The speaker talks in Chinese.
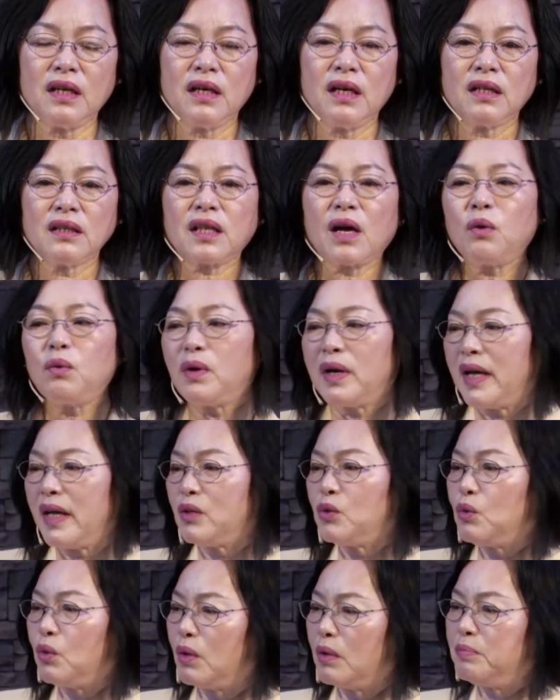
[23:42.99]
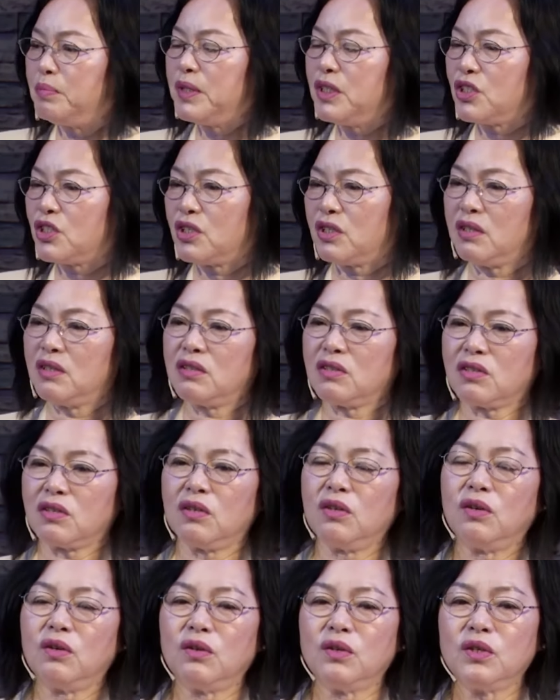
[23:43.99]
当我来躲避神的时
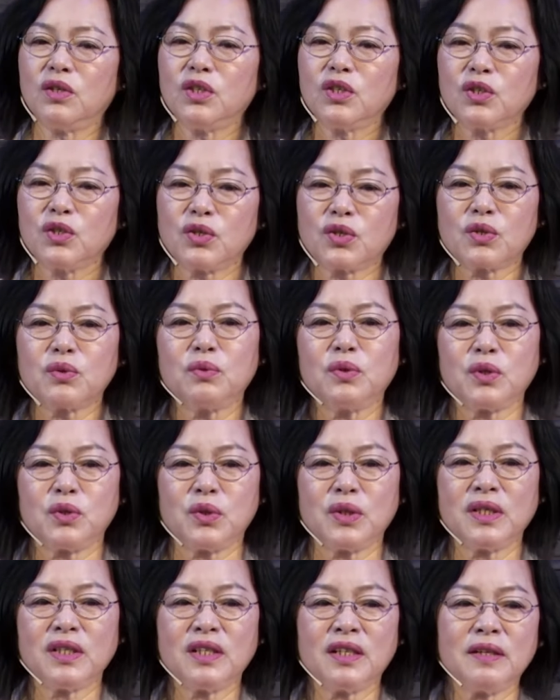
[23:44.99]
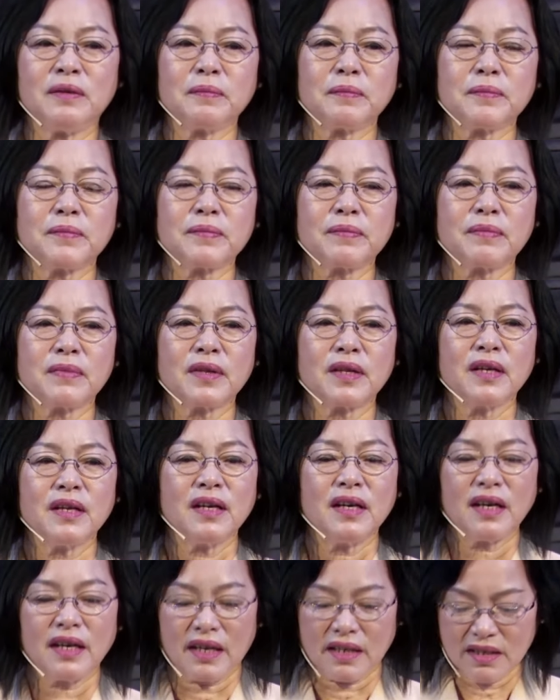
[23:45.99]
候，就是我觉得，
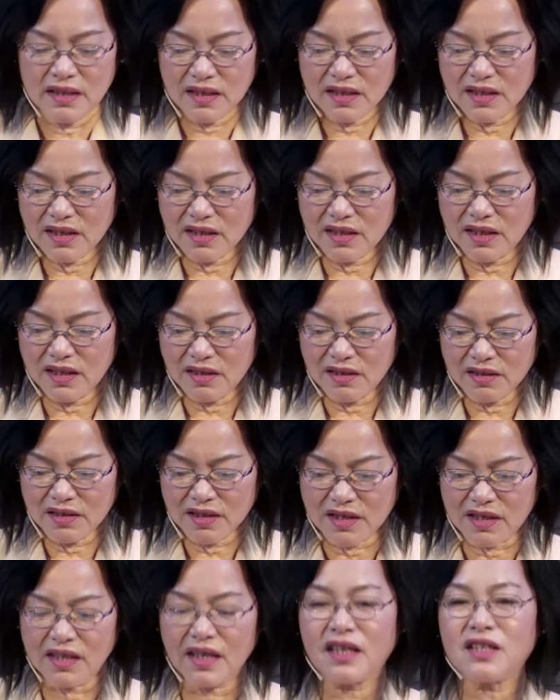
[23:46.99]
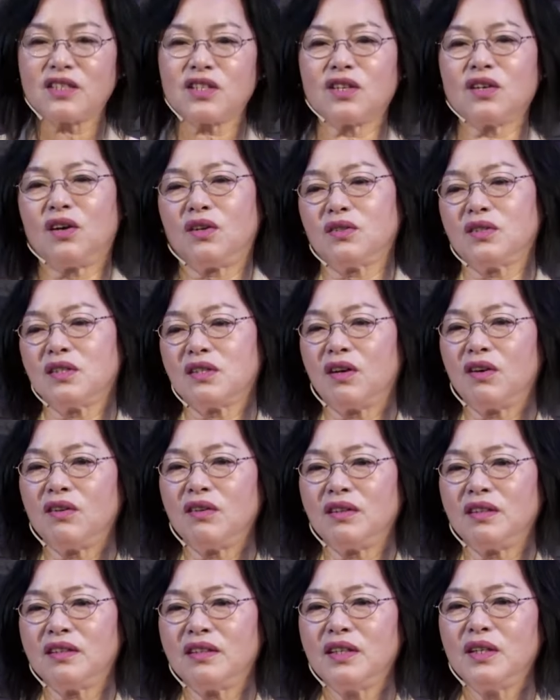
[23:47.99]
哎呀，这事情实在是搞糟
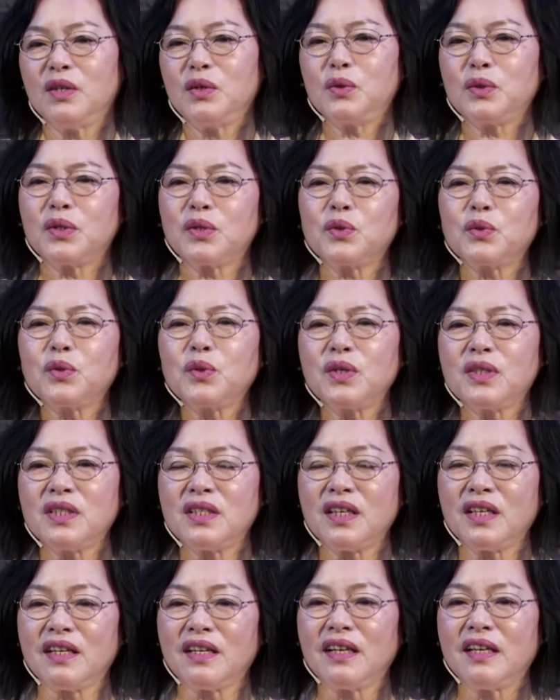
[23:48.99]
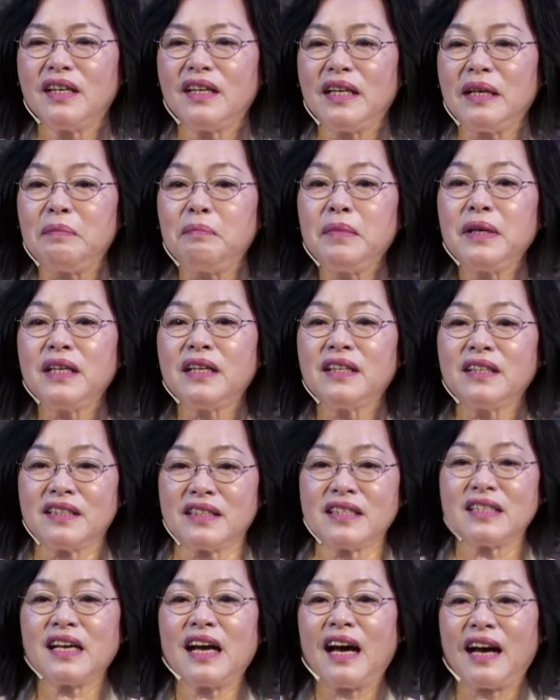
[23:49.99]
了，或者最近灵命很
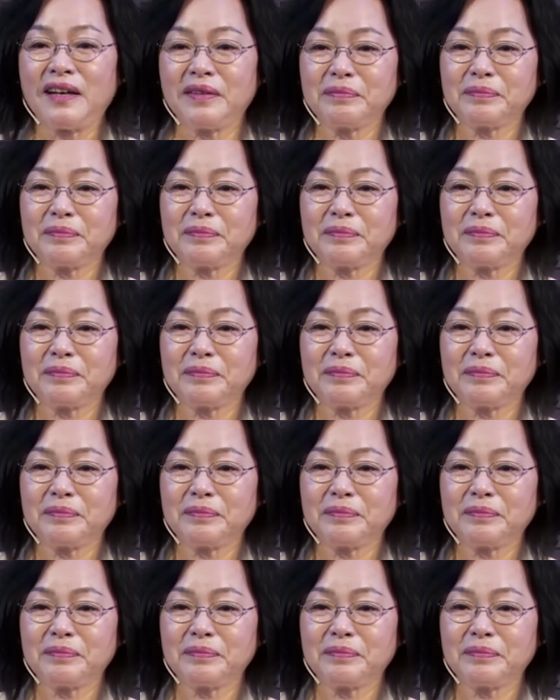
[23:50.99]
差。